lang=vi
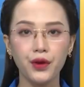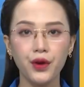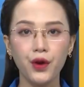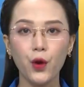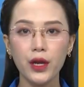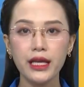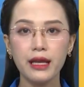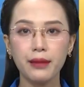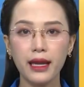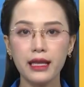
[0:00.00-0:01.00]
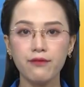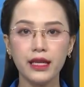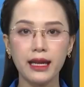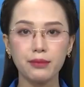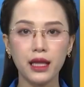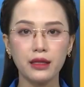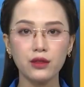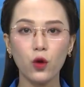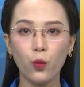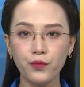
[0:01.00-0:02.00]
Hội Liên hiệp Thanh niên Việt Nam
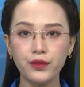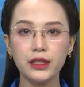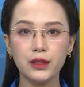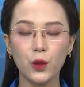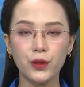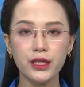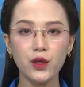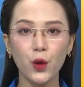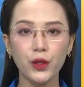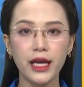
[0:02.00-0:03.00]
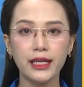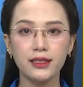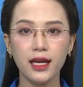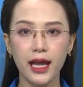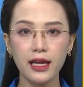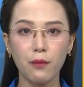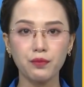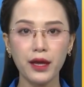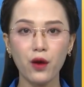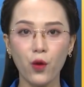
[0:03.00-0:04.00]
tỉnh cũng vừa tổ chức hội nghị sơ kết
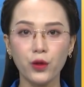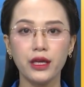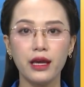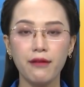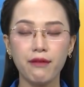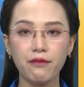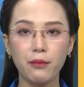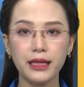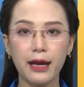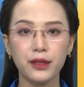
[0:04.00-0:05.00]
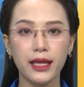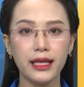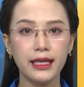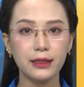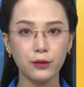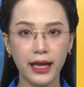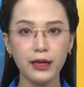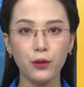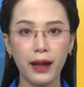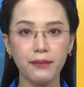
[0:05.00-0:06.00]
công tác hội và phong trào thanh niên 6
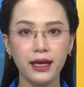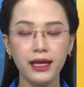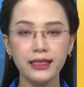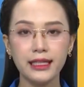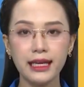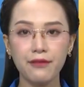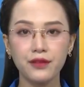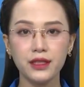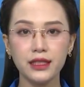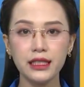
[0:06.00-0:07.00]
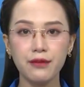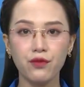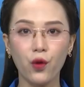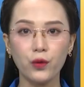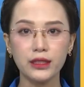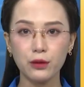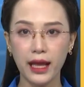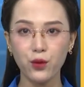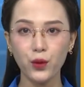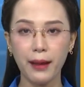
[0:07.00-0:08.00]
tháng đầu năm, triển khai phương hướng nhiệm vụ 6
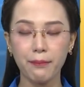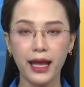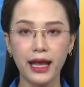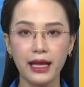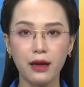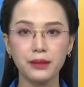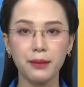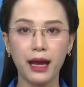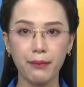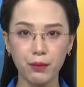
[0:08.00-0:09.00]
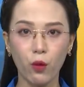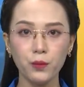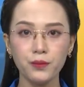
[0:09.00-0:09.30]
tháng cuối năm 2024.